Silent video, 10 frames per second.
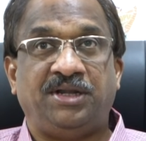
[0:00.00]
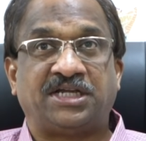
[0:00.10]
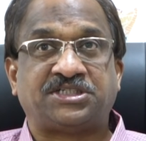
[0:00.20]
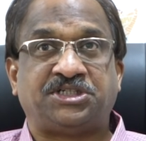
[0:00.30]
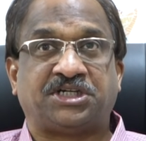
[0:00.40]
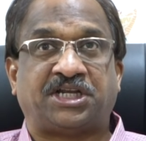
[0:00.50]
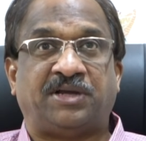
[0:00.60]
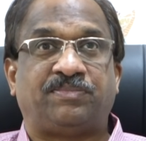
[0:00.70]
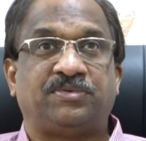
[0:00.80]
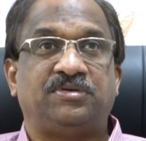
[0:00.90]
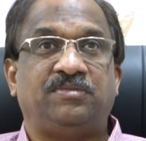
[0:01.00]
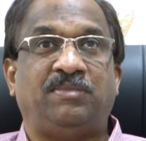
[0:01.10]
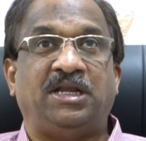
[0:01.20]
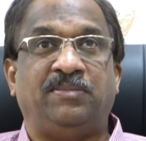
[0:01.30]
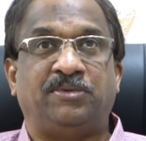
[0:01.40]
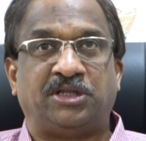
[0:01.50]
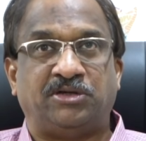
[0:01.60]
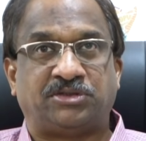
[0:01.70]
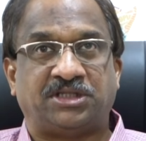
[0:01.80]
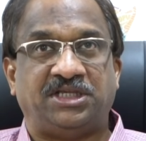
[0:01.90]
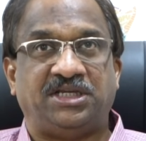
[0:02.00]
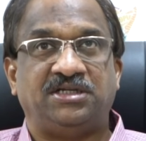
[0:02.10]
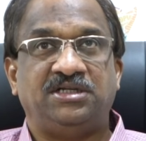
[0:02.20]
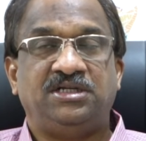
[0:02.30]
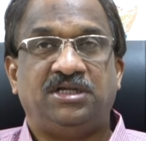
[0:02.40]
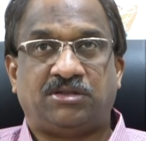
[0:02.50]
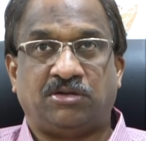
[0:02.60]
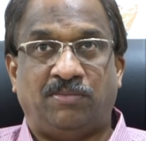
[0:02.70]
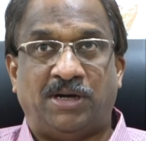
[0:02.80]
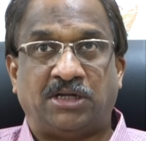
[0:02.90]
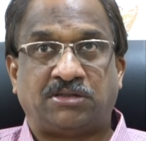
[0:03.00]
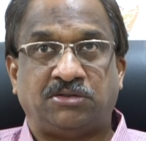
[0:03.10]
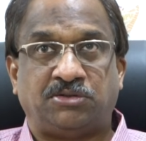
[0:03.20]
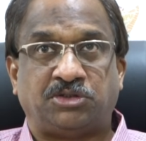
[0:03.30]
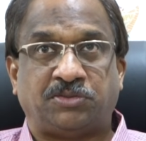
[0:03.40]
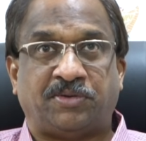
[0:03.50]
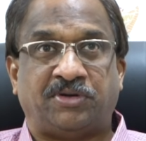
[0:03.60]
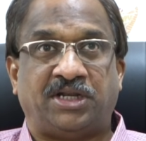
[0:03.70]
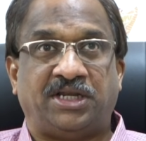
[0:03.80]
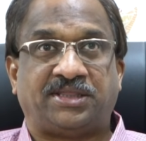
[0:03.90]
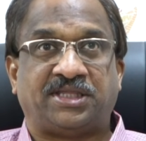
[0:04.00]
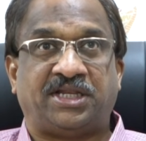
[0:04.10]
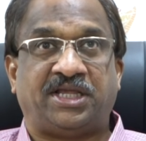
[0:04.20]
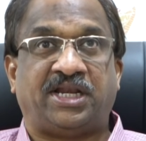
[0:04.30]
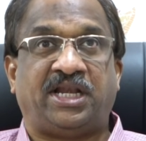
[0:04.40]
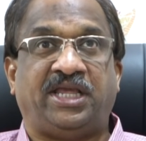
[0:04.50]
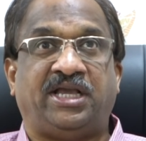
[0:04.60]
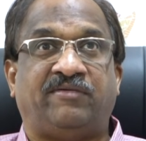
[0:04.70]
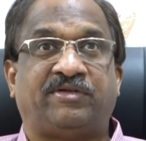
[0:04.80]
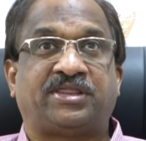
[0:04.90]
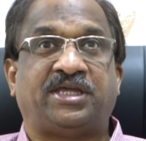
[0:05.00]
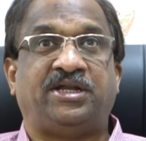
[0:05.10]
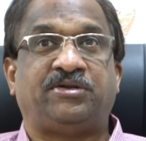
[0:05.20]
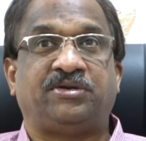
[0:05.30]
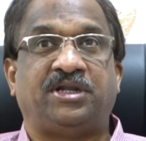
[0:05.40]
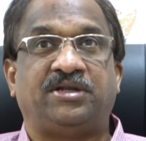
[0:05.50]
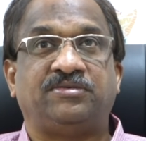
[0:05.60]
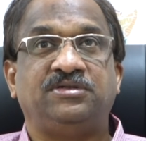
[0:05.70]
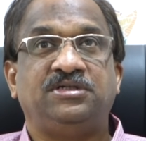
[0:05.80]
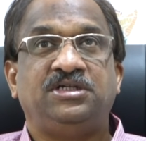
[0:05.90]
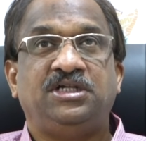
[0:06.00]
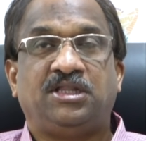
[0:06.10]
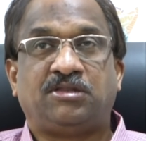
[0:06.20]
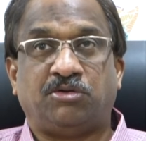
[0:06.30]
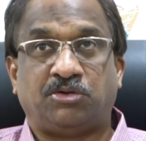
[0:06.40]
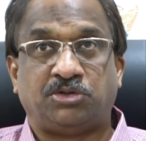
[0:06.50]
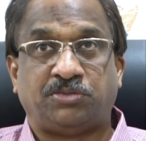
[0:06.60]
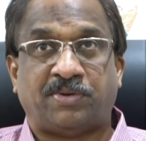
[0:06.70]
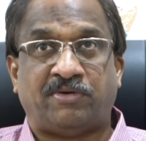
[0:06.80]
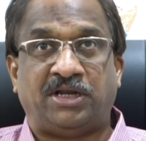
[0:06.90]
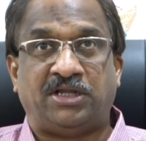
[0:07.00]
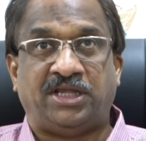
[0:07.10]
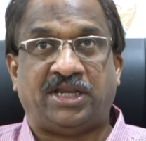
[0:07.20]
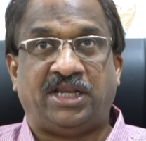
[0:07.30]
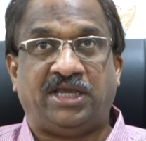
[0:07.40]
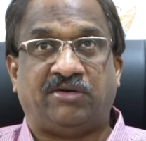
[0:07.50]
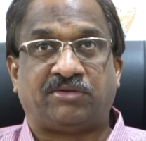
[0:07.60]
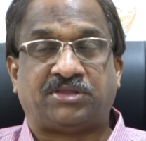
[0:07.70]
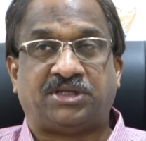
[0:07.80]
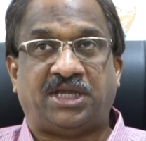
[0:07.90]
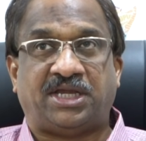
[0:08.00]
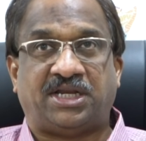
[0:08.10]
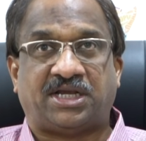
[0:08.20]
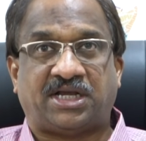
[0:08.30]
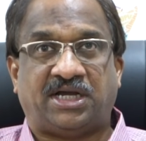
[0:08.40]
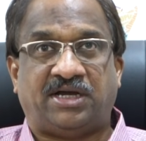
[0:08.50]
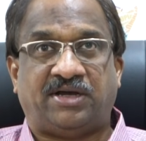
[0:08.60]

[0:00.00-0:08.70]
నెక్స్ట్ క్రాప్ మళ్ళీ మొదలవుతుంది సో మాన్సూన్ ఋతుపవనాలు ఈసారి ఎర్లీగా వస్తాయంటున్నారు సో ఋతుపవనాలు ఎర్లీగా వస్తున్నాయి కనుక